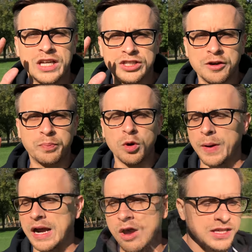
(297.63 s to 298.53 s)
до тех пор,
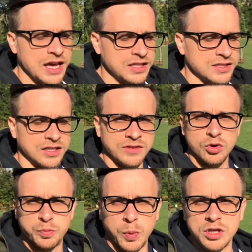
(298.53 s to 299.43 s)
пока я не
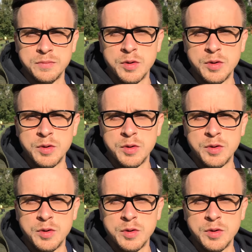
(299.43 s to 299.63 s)
становлюсь полным